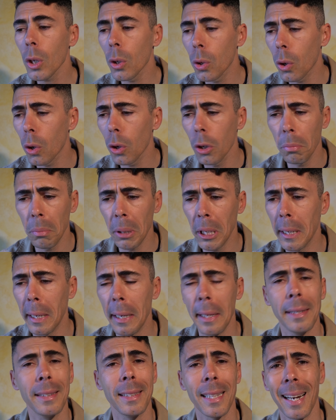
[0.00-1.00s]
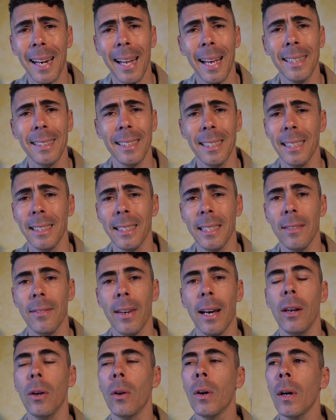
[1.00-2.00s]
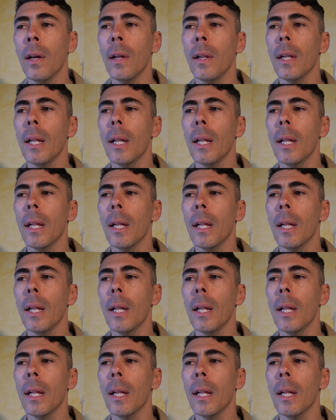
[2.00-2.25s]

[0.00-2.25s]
con 1.300 di dislivello,